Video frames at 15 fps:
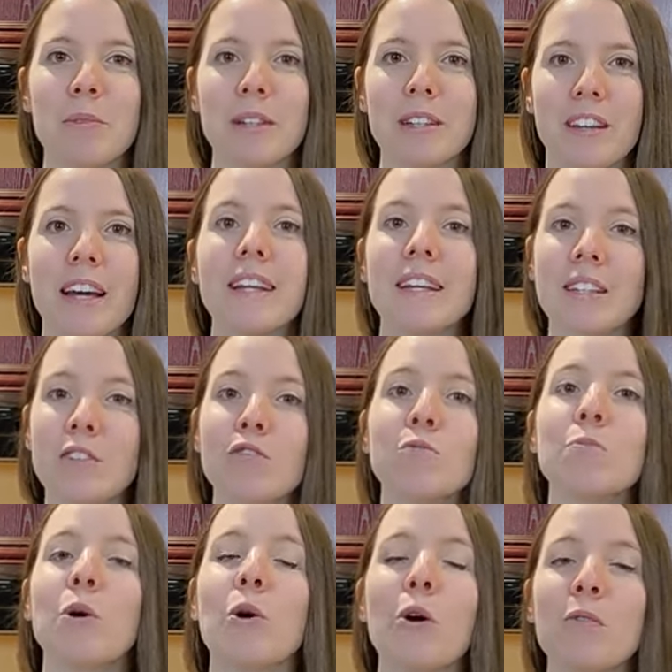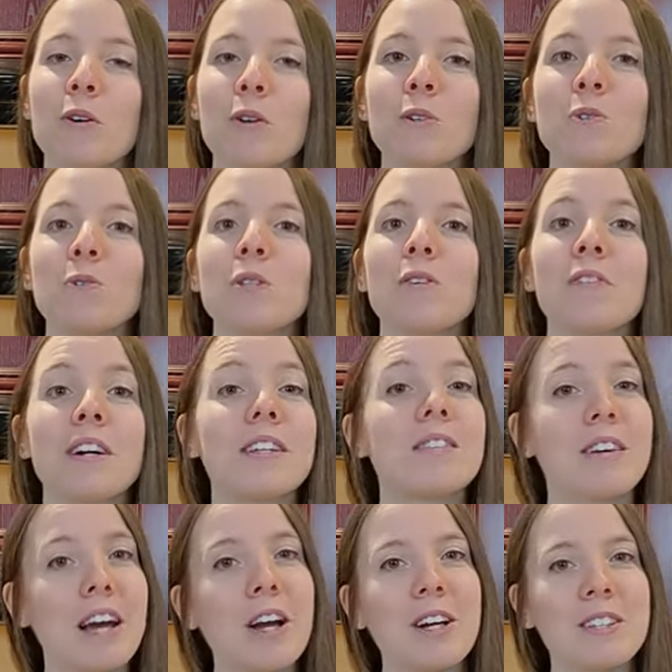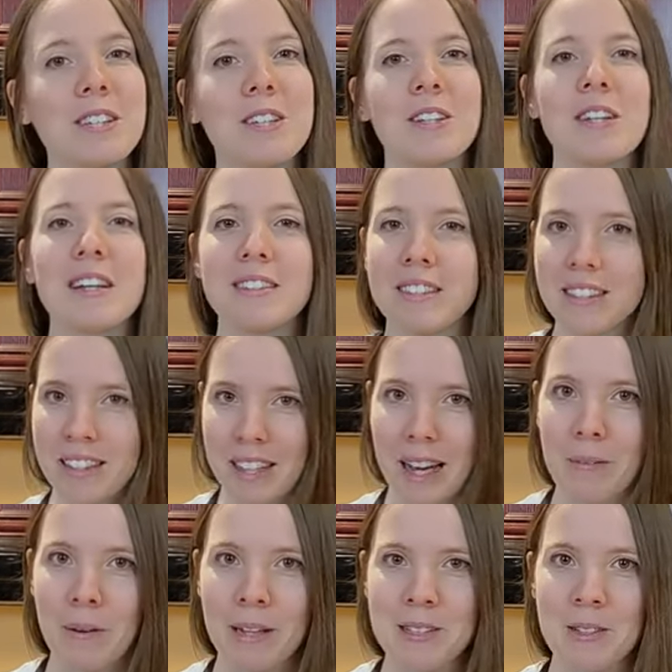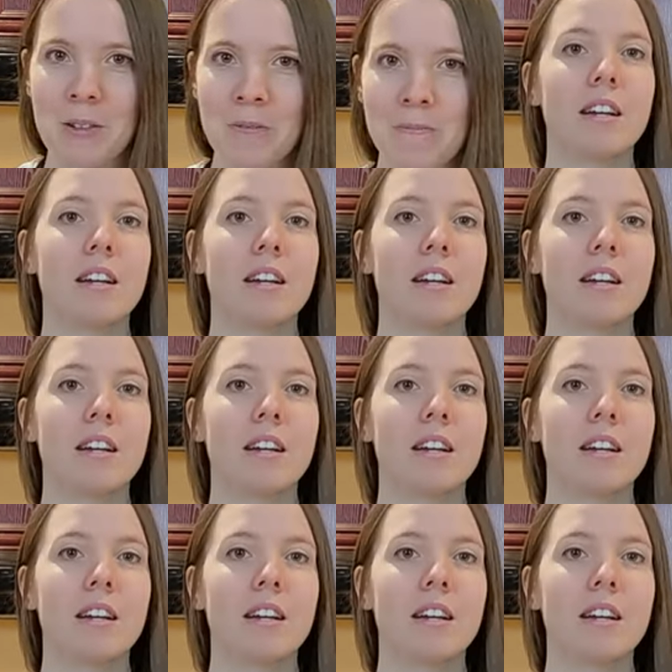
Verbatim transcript: mais inquiétez-vous pas, on va continuer de faire des vraies recettes authentiques euh, après ça.